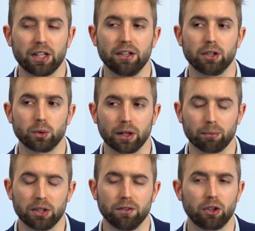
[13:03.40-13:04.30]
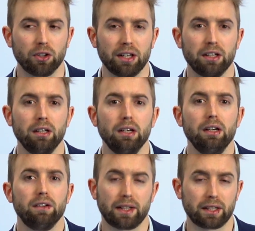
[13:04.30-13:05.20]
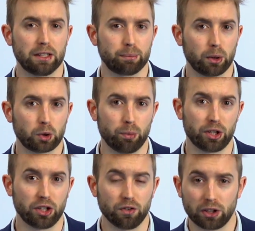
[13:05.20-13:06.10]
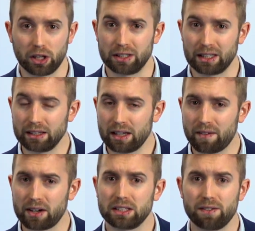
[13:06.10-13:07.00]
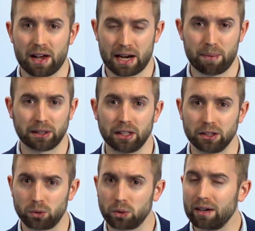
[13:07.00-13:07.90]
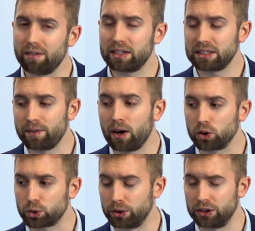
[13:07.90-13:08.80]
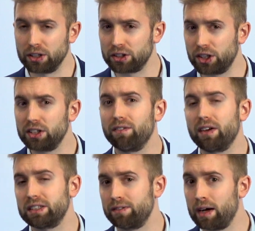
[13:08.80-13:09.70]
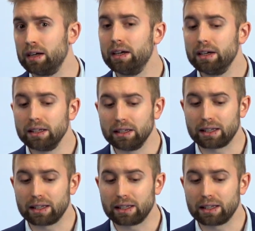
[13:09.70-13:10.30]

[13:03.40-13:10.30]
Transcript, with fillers: ten rysunek będzie wykonany w taki sposób, że drzwi to jest jedna warstwa, rama to jest druga warstwa, osłony to jest trzecia warstwa i